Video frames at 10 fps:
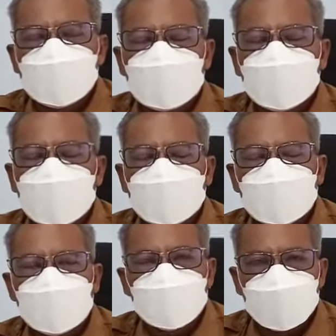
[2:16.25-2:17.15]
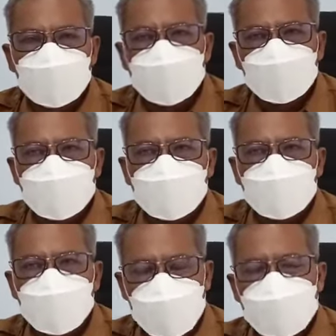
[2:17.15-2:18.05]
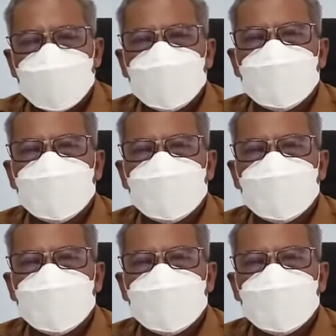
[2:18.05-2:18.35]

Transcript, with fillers: keputusan kementerian itu ya, Pak? Iya,